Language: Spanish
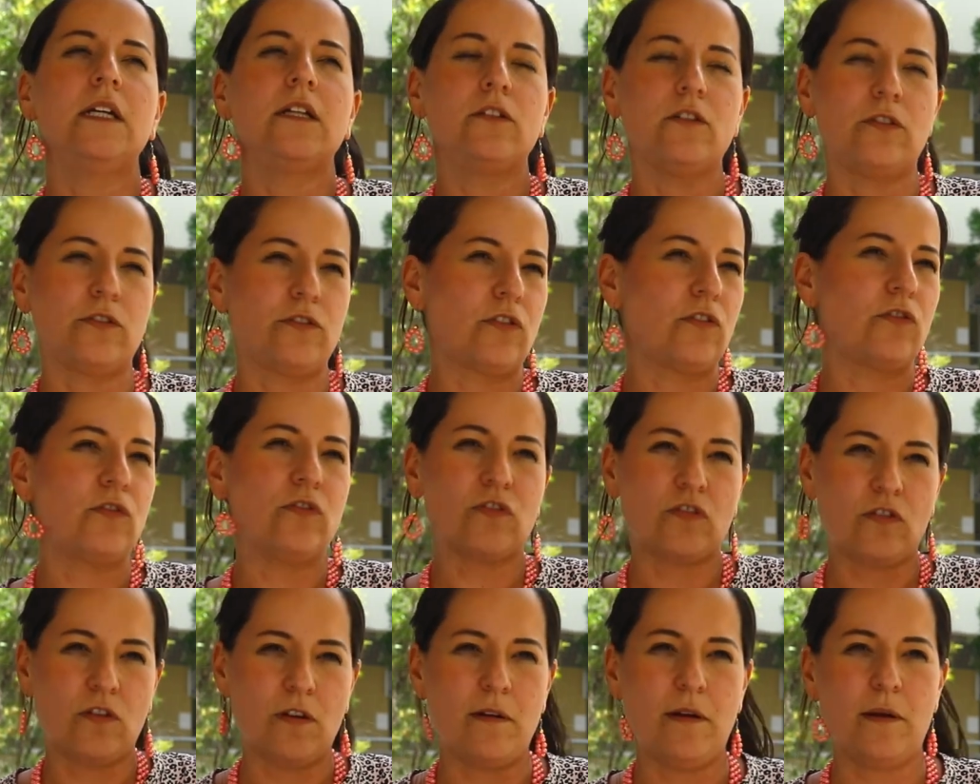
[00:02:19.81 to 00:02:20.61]
Nosotros
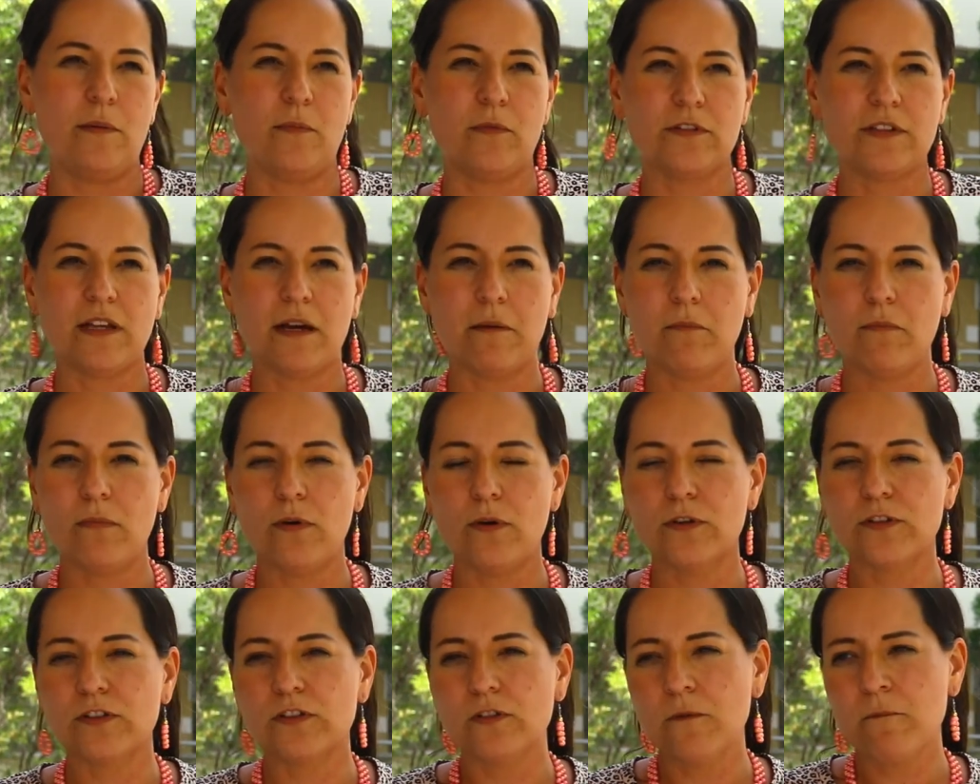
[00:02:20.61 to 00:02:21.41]
suscribimos
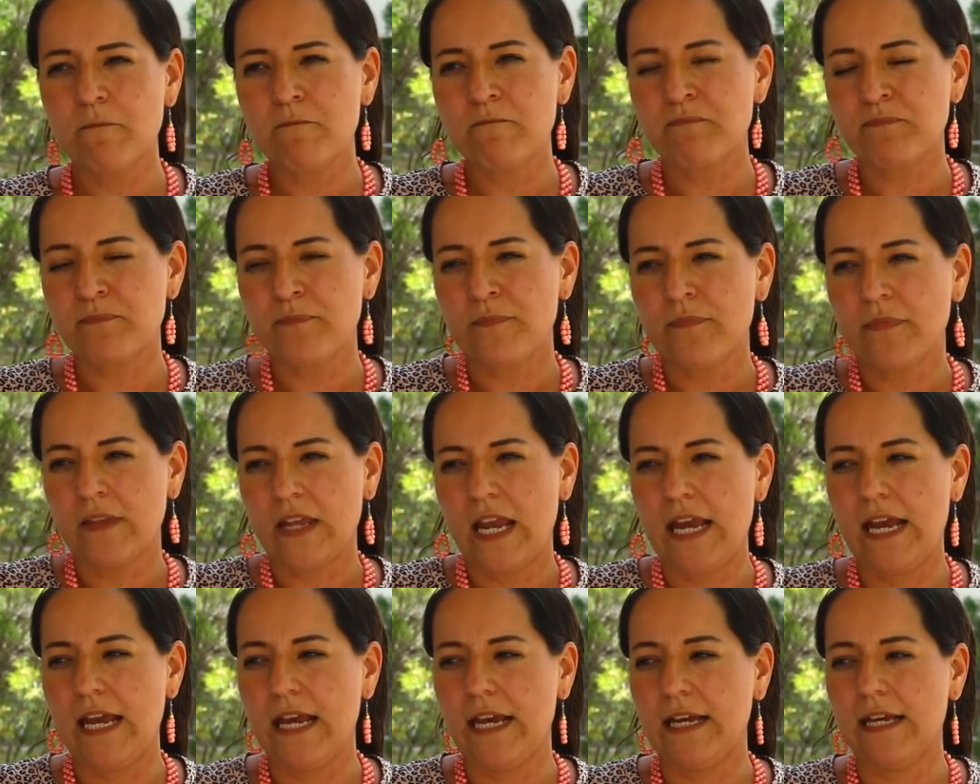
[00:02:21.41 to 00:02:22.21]
ambos
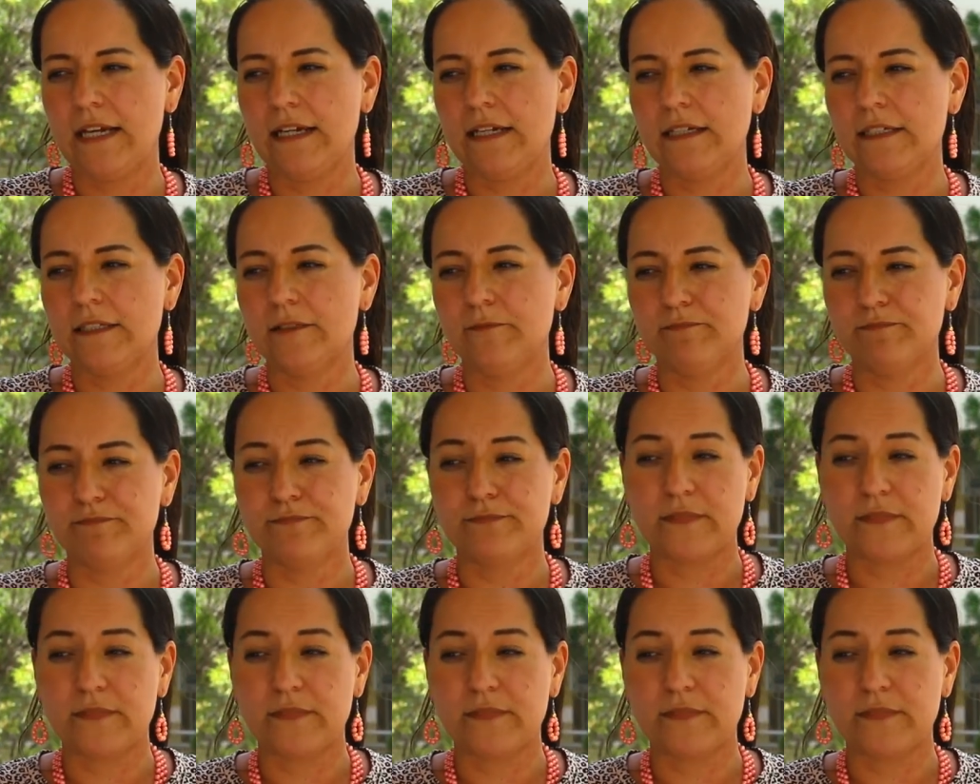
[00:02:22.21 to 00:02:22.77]
eh,